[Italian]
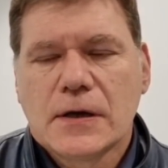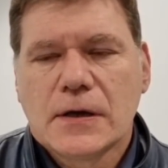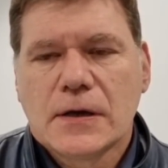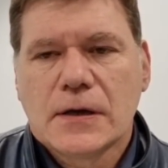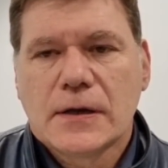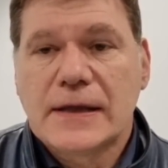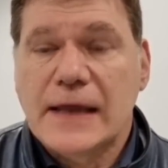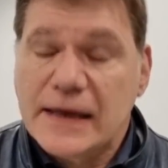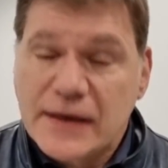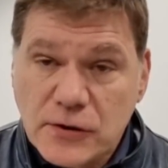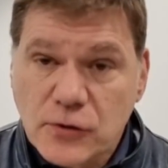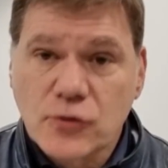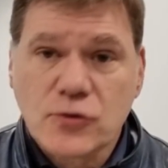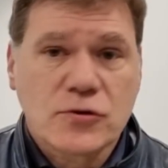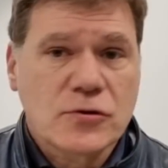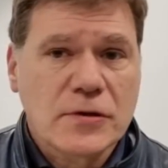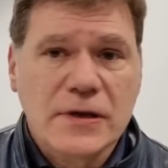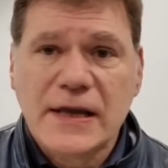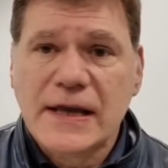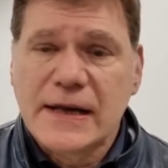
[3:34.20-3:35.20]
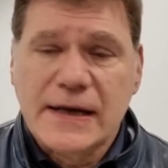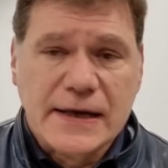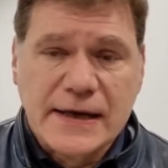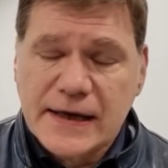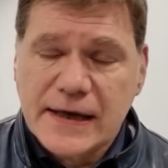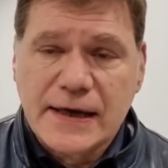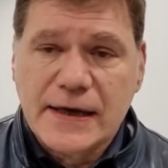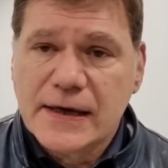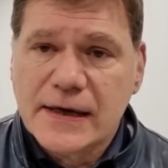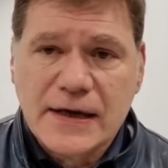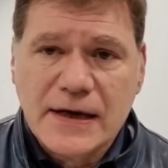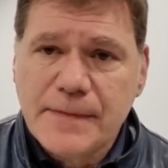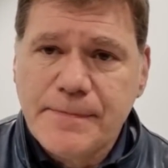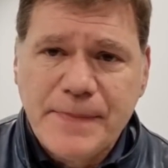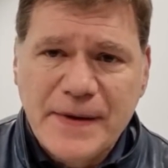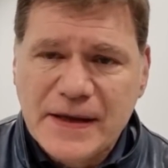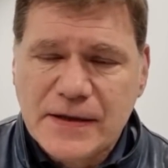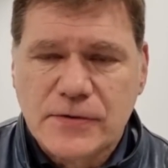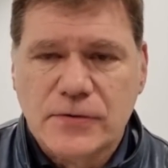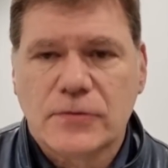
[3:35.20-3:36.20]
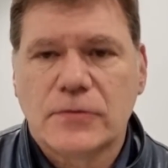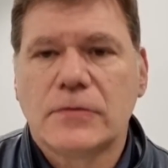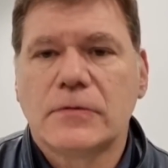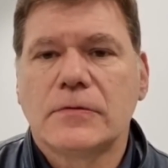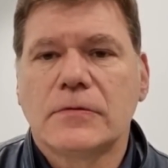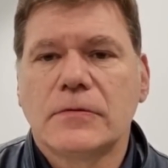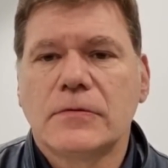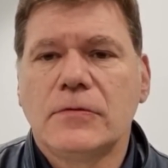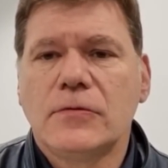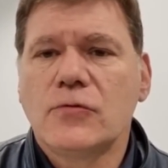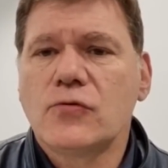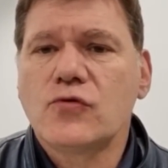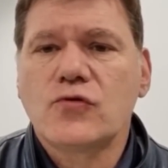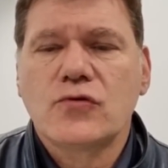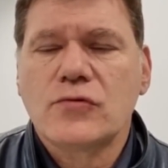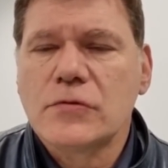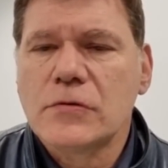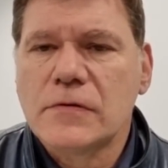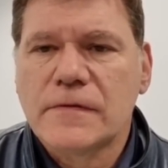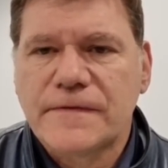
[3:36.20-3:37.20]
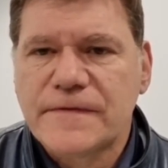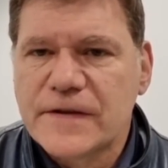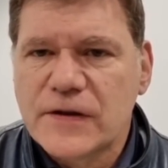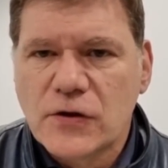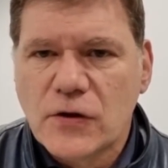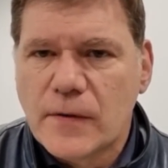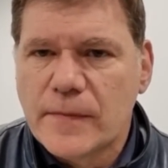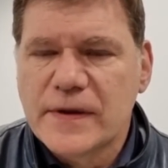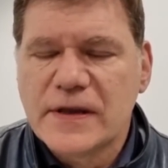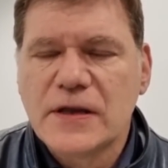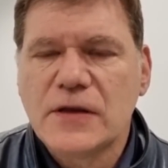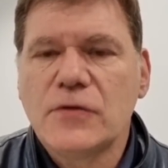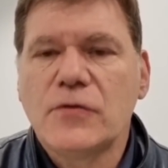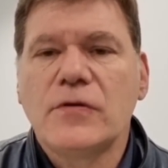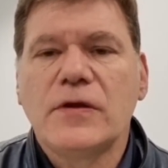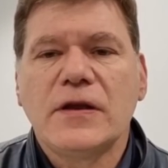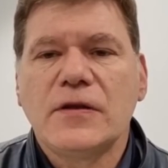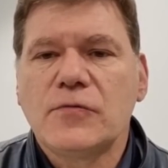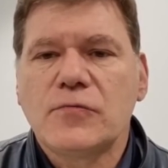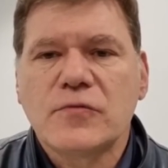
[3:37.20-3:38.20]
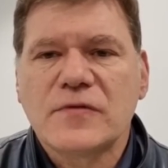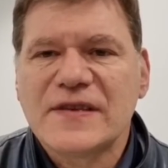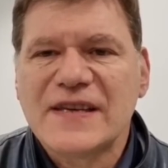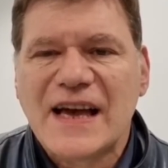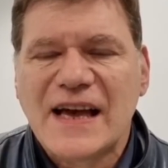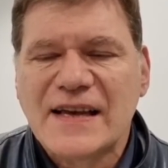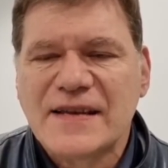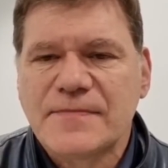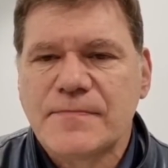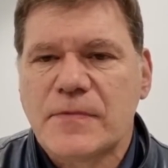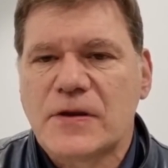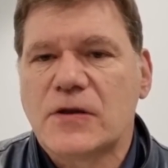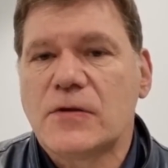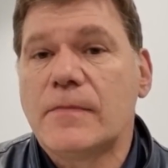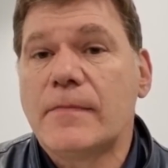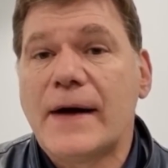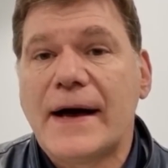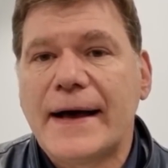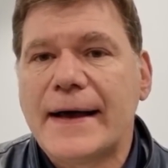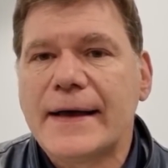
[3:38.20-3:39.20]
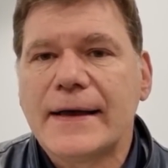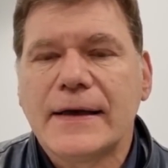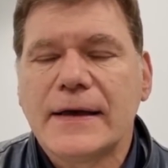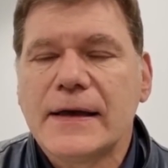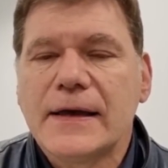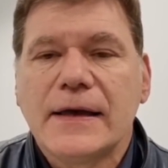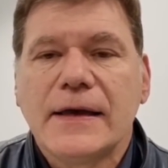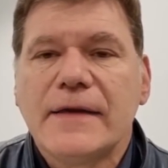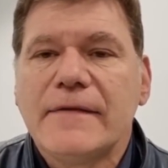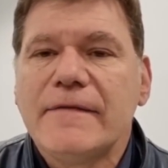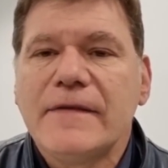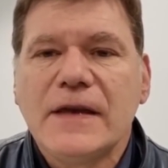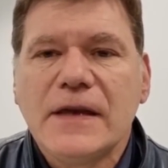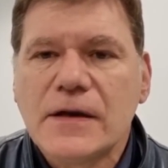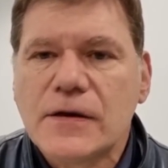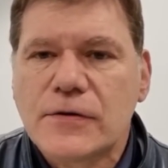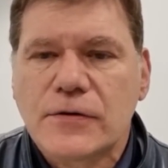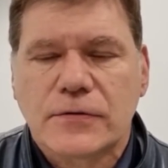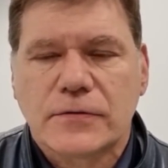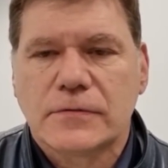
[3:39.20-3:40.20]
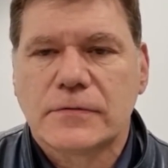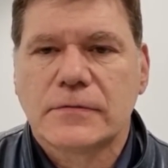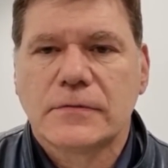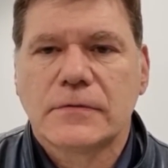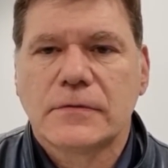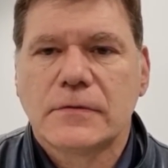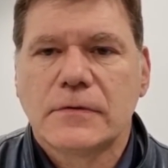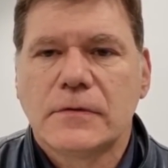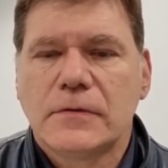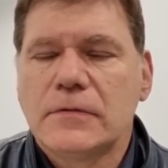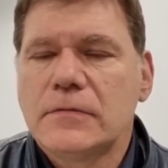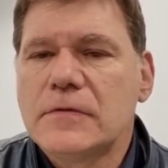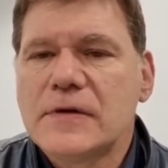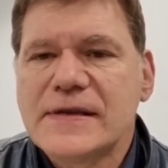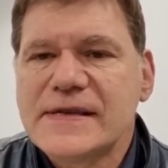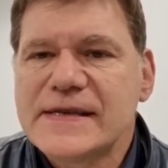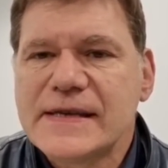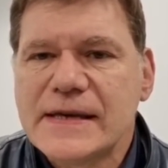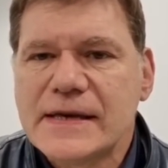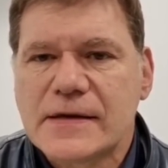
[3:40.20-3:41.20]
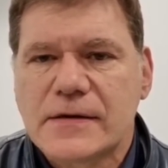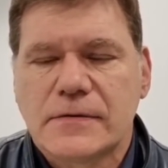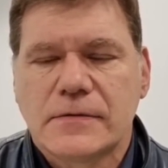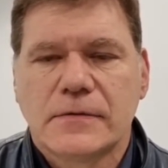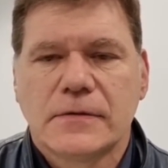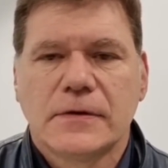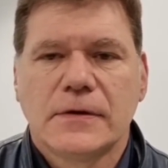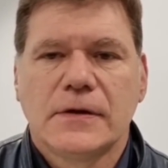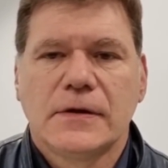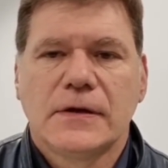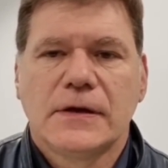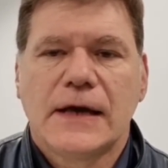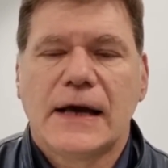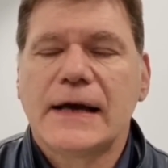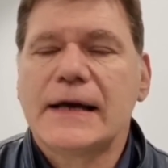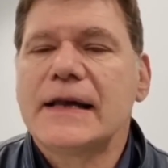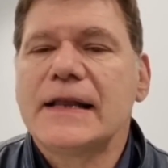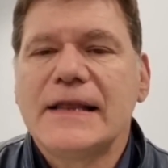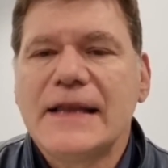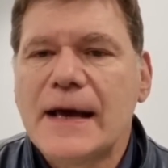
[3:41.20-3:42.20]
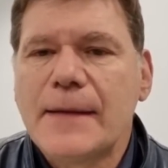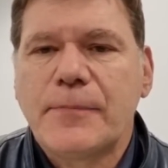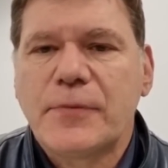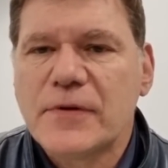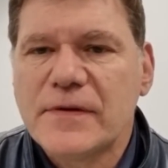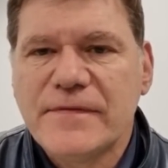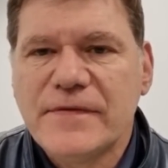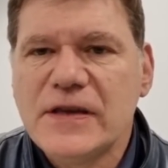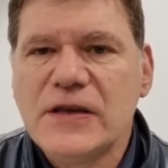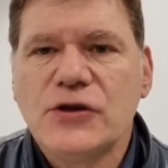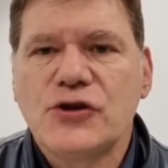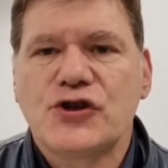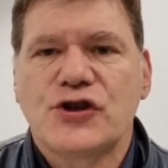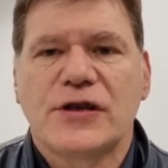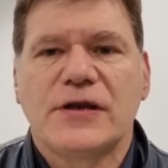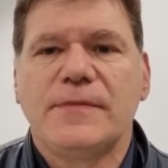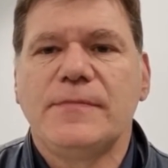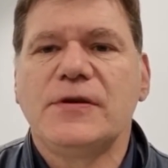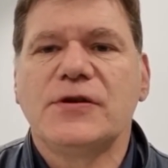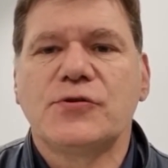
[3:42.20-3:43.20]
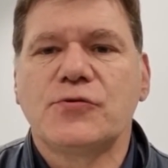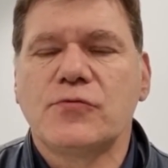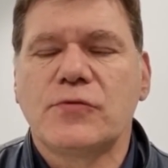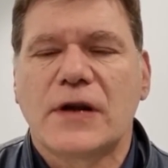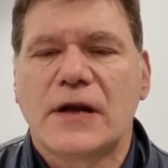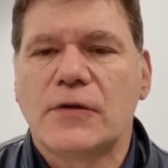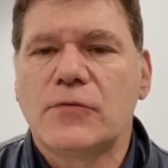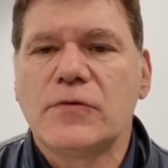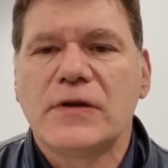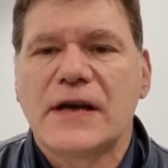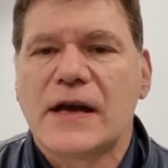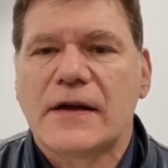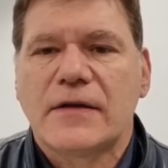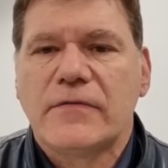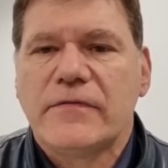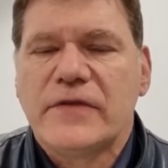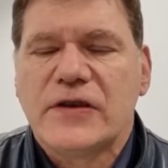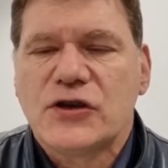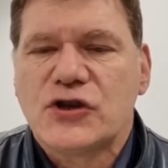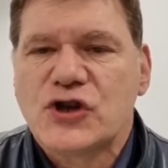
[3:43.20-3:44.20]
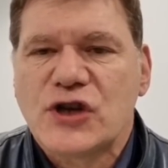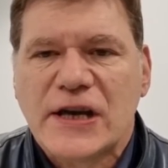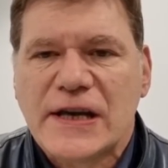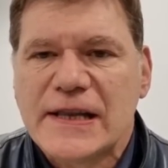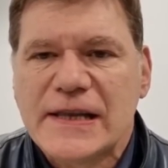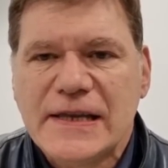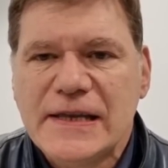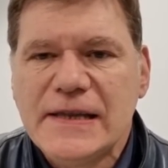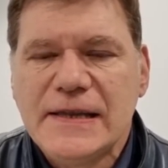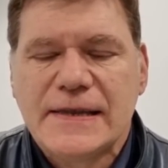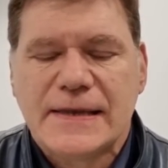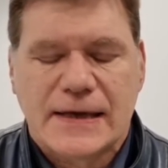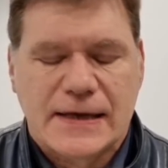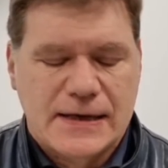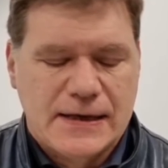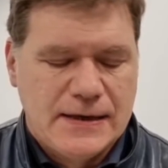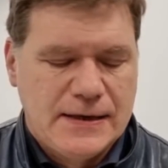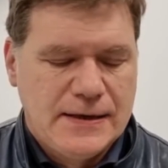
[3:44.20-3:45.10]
Dai rossoneri che, ripeto, non sono fenomeni, non entusiasmano, ma eh, vincono 1-0. Anche il Napoli vince di misura, l'unica che non vince è l'Inter.